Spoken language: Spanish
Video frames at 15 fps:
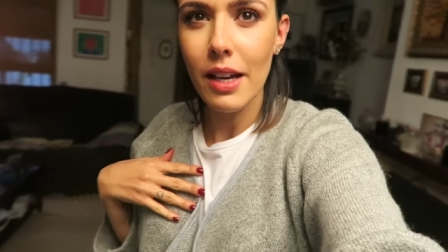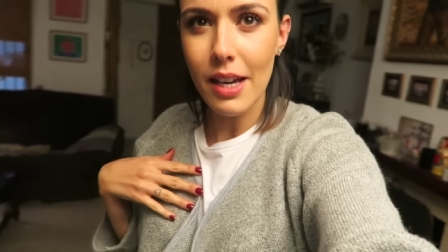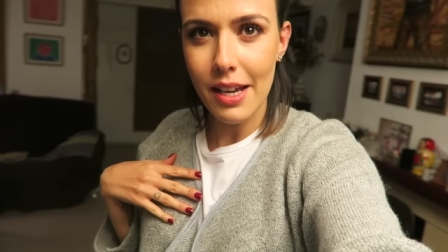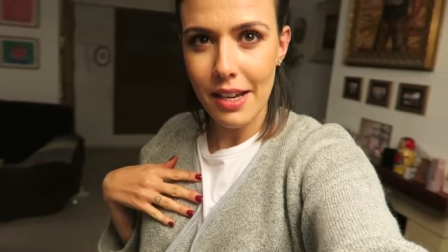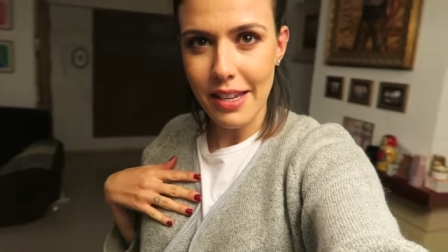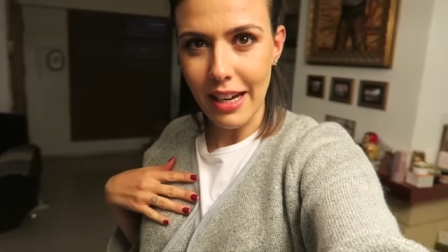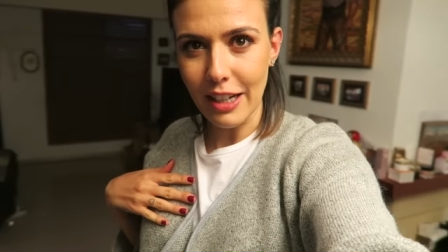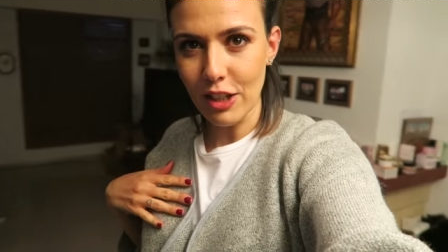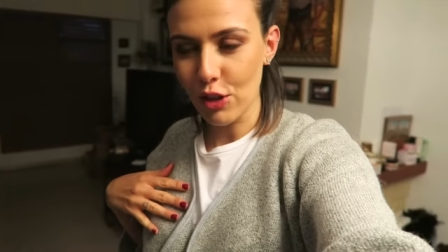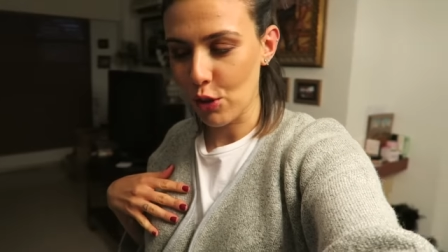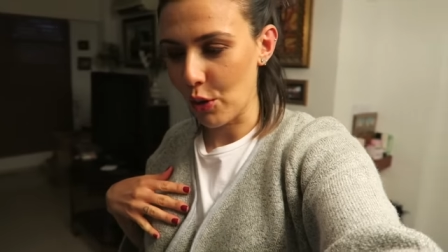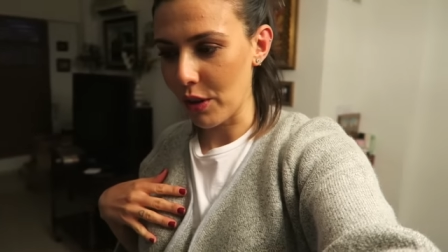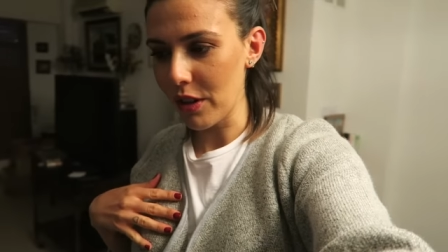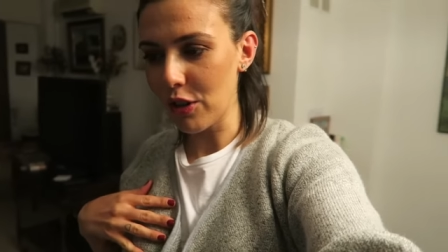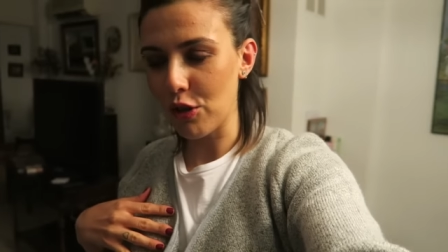Y ya que
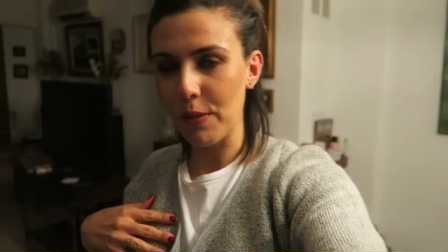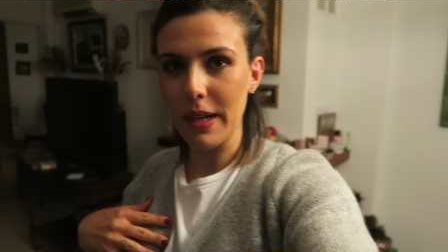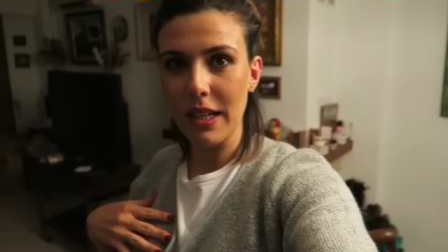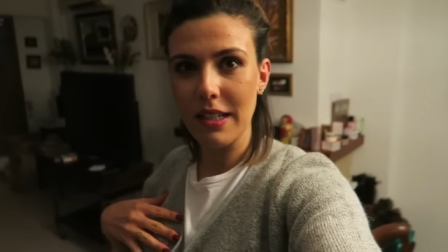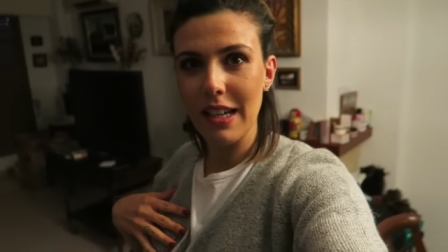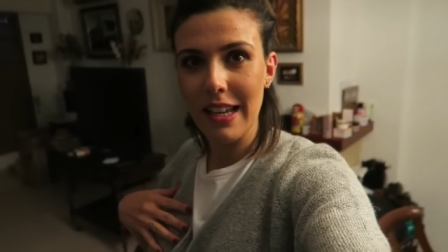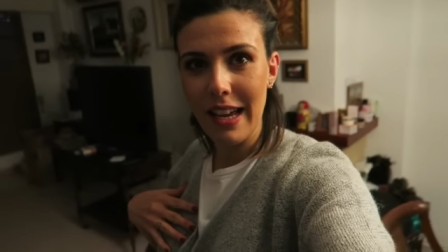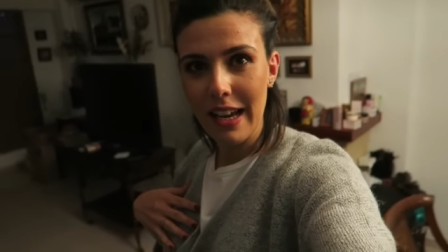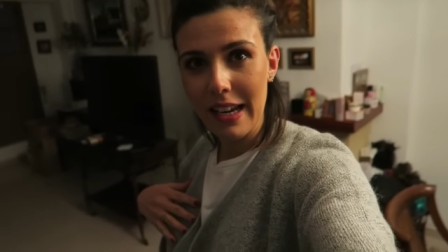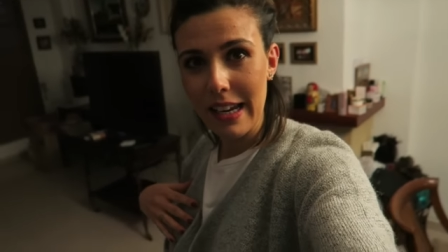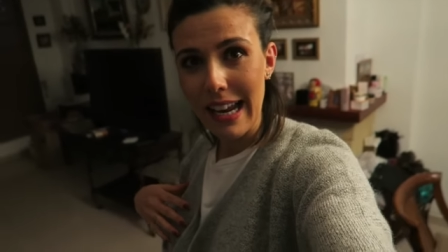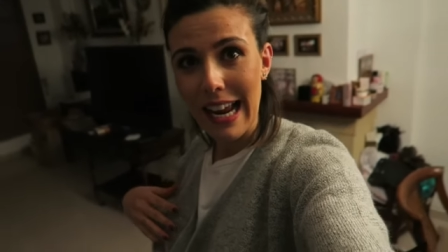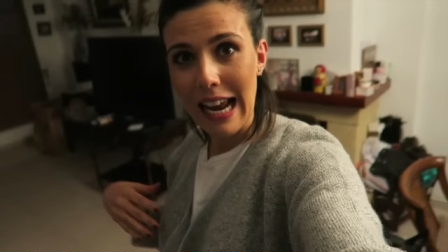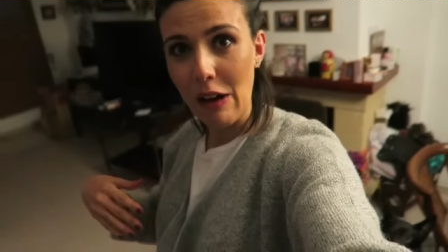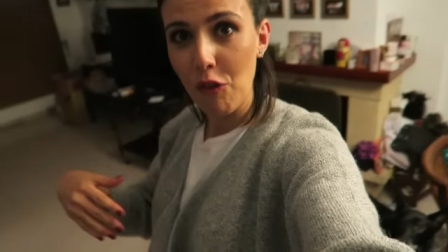estoy, os voy
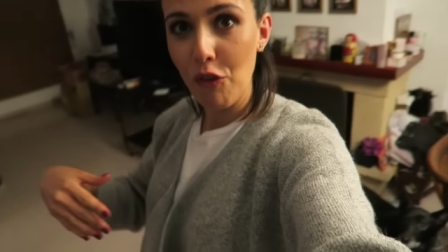el